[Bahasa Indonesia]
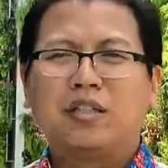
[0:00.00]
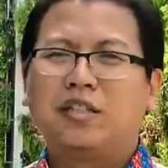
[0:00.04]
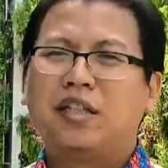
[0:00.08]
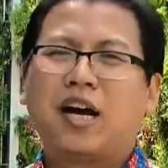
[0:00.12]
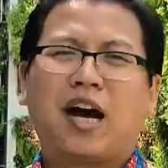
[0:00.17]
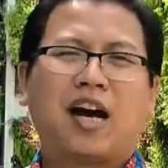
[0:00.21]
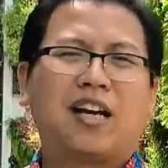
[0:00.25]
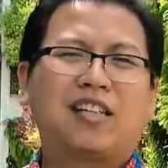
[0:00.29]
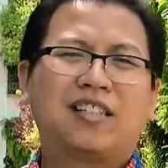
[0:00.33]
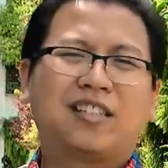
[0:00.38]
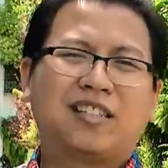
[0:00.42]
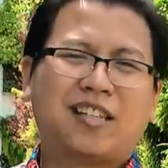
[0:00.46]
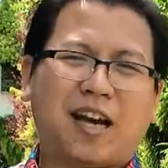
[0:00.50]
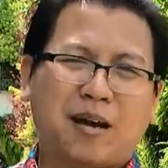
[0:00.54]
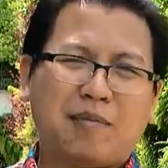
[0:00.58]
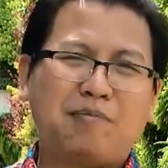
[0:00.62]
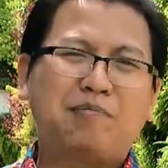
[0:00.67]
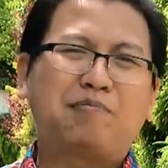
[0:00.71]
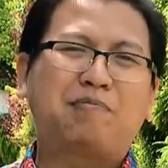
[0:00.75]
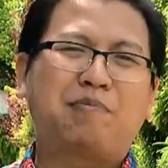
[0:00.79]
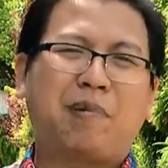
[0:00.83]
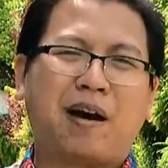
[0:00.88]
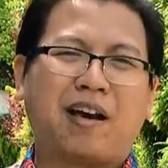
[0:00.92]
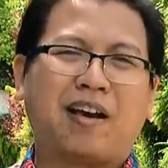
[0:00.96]
jangan
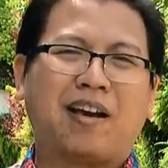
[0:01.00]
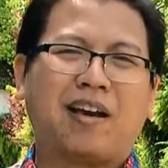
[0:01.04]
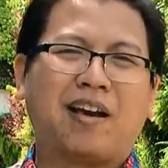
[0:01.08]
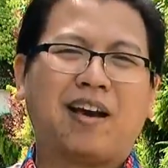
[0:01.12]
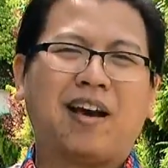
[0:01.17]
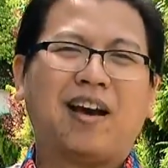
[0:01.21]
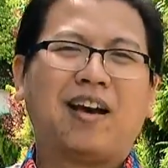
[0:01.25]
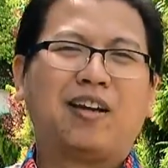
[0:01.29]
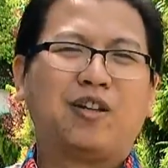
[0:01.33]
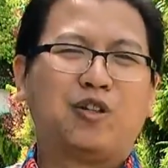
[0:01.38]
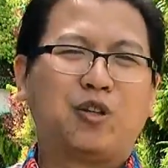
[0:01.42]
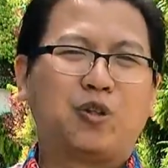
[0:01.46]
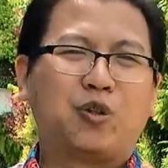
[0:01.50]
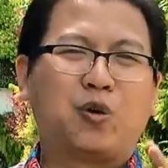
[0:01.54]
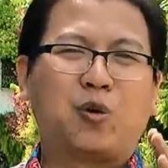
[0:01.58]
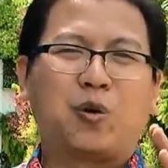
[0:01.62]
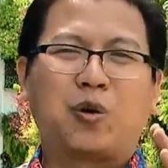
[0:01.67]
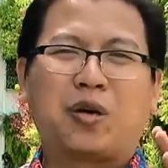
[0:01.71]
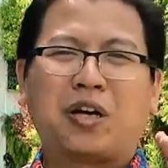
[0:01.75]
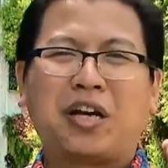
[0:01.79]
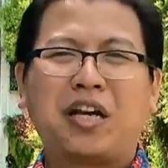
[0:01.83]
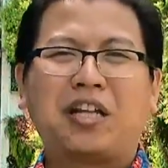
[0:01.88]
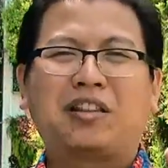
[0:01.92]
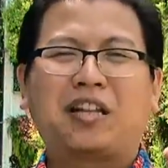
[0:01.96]
sampai justru
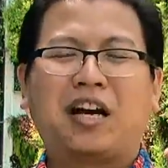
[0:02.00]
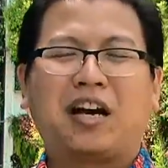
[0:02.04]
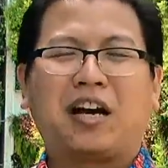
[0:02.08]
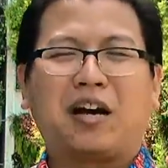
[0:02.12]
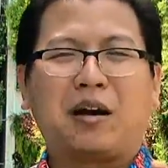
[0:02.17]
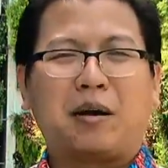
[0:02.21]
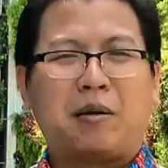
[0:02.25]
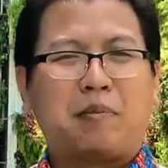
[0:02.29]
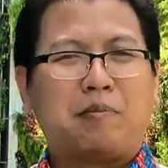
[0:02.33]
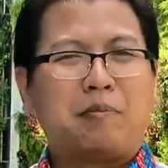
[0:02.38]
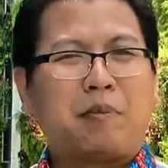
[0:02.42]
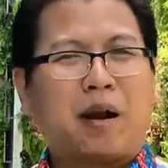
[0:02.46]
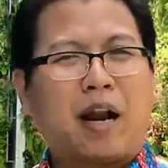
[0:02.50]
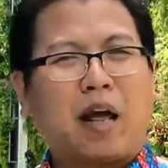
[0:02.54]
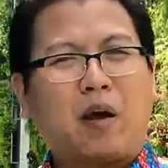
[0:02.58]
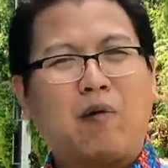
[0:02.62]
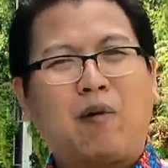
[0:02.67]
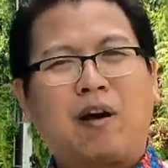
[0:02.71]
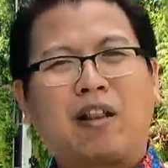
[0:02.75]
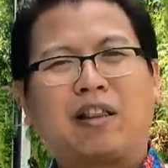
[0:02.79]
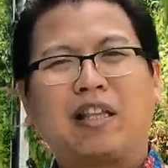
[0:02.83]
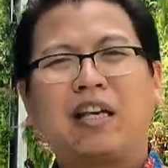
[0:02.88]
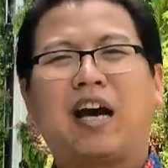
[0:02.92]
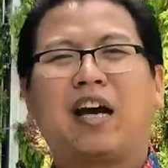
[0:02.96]
kita
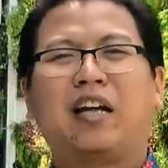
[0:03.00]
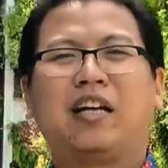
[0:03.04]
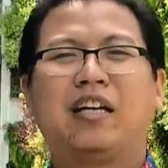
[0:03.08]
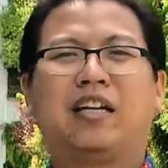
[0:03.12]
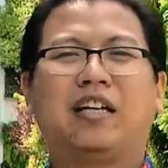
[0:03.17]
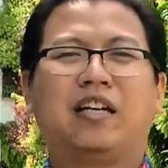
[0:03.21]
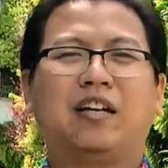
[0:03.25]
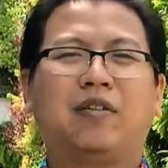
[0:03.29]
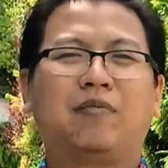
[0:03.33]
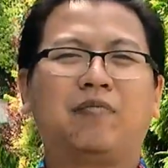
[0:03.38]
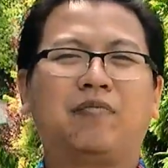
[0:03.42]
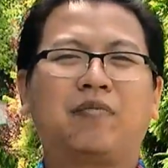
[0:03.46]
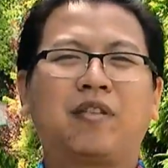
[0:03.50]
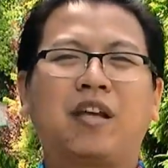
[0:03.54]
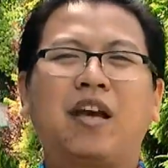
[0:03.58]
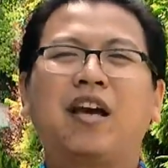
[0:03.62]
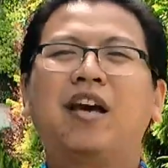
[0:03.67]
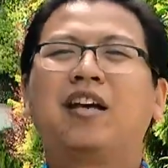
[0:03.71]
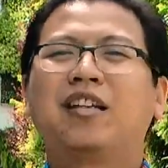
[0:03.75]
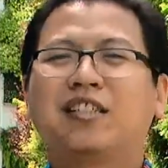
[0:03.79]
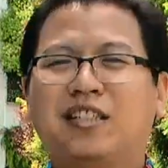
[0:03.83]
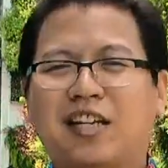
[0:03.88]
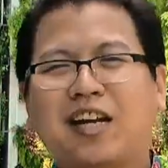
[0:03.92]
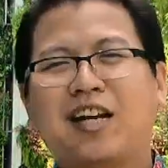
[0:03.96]
melewati hal ini
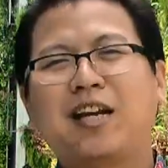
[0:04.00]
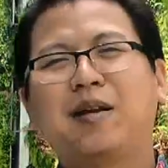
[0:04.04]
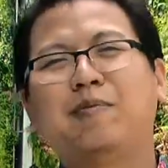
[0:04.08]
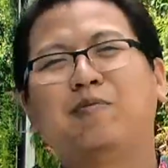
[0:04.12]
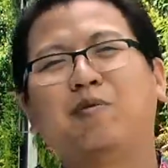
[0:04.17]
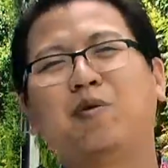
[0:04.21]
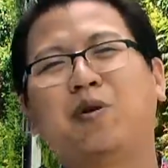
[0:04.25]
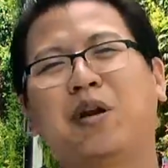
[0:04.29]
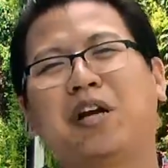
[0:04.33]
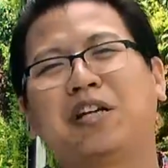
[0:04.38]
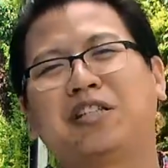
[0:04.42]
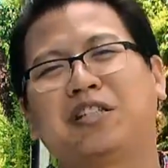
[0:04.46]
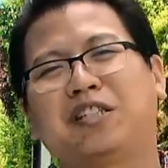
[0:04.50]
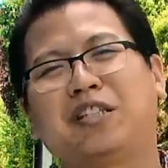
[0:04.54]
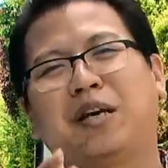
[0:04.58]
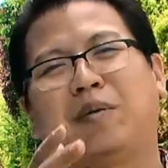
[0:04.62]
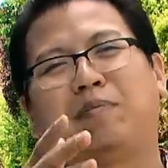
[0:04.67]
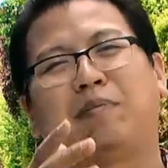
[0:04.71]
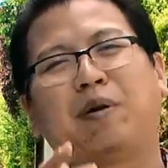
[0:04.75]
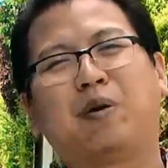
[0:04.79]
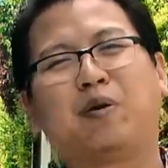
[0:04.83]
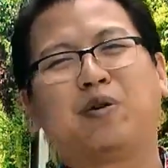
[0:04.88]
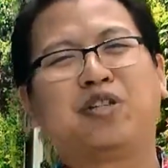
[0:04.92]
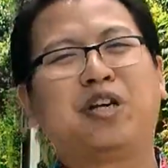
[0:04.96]
Sering mungkin
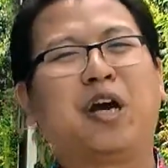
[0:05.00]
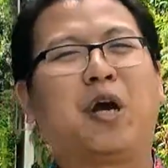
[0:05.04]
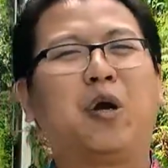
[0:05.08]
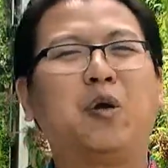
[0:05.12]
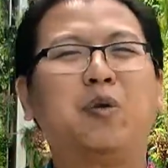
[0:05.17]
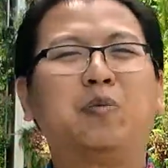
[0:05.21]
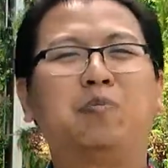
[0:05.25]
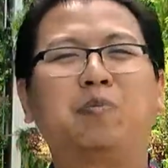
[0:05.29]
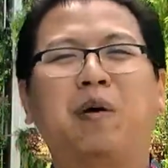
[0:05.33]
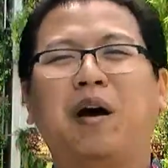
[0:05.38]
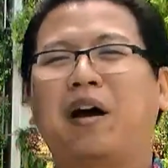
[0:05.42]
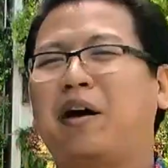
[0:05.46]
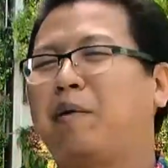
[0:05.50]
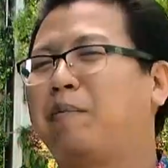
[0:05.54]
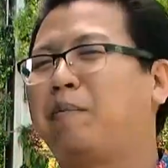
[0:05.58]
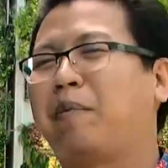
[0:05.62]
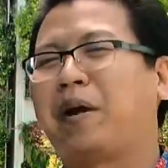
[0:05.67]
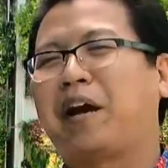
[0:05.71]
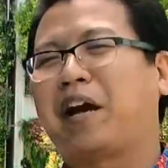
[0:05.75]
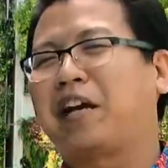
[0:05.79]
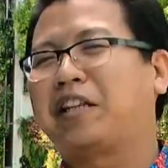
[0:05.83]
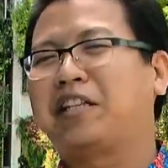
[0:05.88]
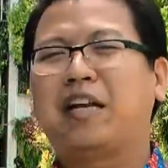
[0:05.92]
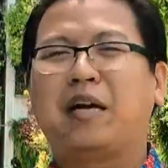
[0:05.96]
setiap manusia lupa,
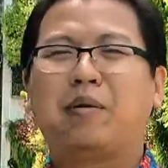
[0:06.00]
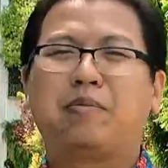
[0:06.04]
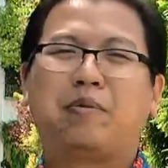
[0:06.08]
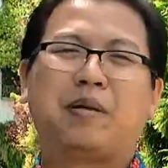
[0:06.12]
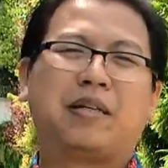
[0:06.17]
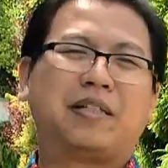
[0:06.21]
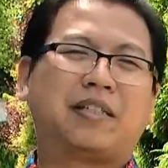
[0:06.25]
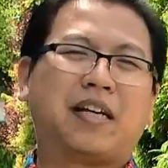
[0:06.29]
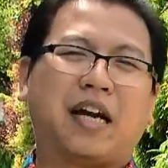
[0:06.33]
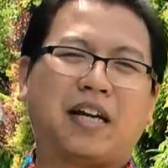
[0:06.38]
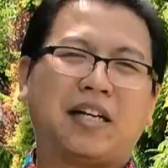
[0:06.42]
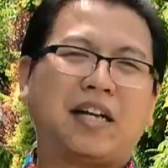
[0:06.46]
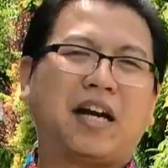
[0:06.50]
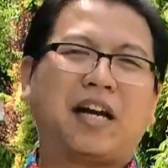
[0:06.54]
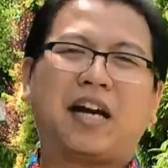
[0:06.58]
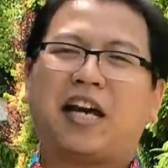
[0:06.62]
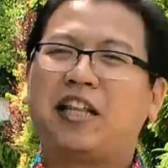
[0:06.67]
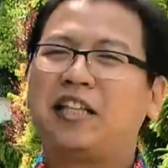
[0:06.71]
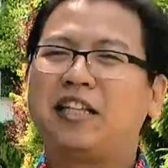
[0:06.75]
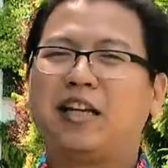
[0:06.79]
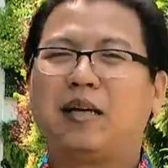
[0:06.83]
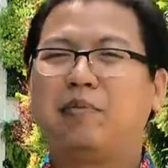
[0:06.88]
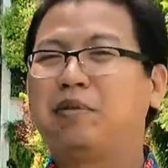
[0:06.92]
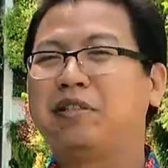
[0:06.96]
mereka tidak sadar
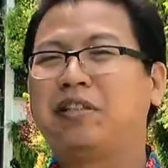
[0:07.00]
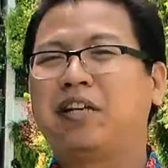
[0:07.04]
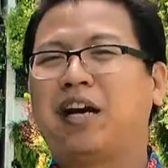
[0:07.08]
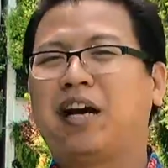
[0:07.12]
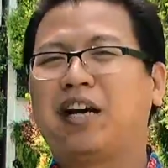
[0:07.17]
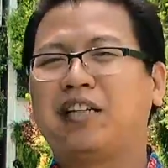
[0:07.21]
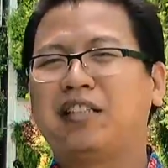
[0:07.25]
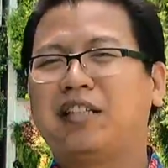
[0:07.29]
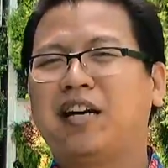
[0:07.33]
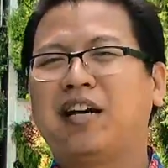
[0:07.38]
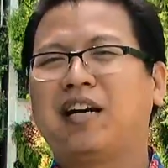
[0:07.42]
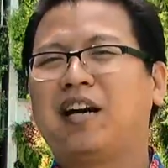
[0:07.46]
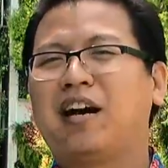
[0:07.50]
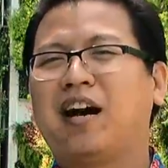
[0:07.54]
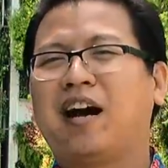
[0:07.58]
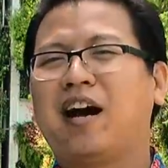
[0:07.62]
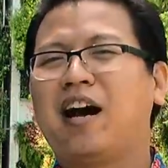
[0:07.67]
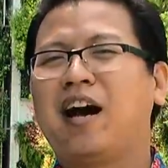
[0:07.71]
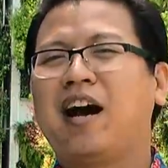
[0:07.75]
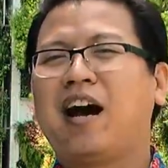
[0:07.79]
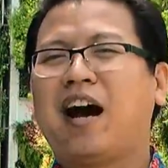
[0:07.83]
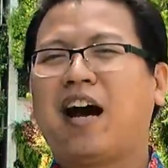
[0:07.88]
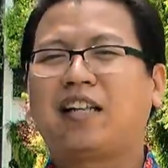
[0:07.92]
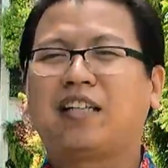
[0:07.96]
dan tidak berjaga-jaga
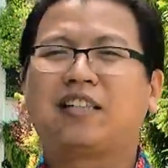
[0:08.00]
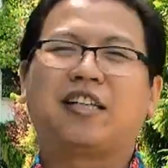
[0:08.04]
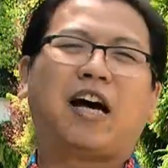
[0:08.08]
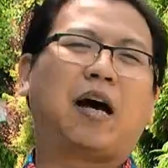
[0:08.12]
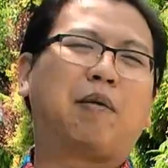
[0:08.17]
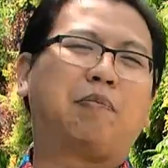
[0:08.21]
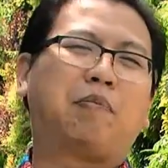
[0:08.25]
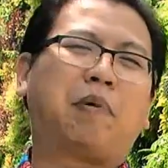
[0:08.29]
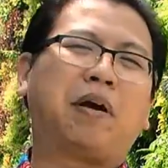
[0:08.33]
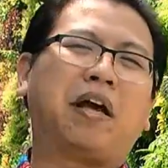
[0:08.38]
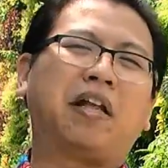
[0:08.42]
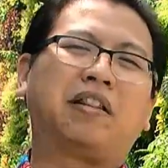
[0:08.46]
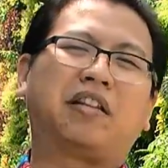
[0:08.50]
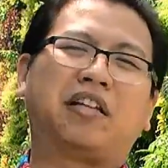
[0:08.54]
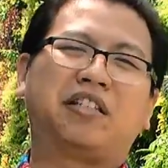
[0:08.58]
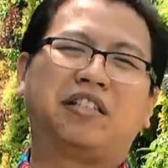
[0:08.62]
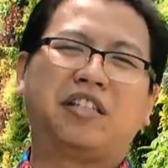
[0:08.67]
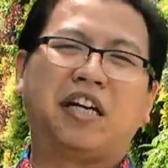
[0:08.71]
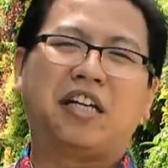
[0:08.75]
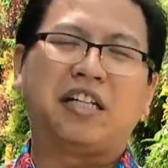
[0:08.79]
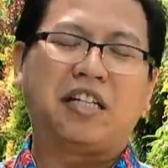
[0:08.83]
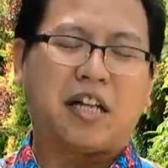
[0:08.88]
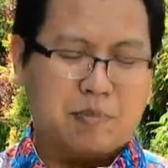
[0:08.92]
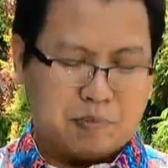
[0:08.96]
atas apa yang
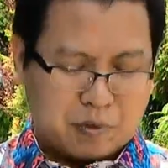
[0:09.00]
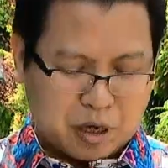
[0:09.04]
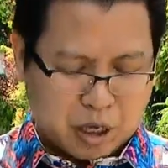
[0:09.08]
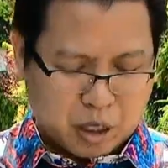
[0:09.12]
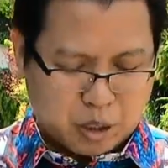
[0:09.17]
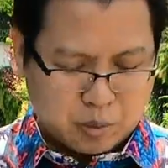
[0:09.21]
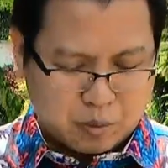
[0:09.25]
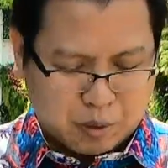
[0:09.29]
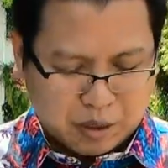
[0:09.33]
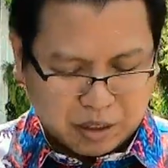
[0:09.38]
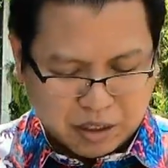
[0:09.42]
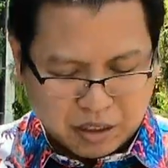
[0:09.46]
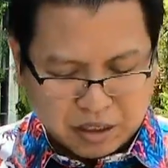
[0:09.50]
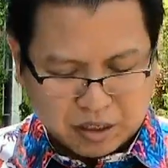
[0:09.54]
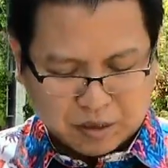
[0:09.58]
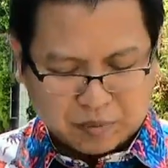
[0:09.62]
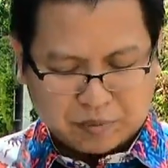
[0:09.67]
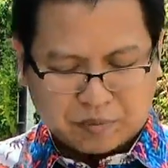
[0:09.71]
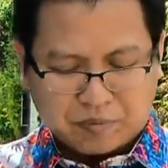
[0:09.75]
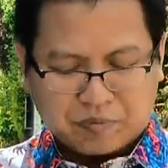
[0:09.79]
terjadi dalam kehidupan ini.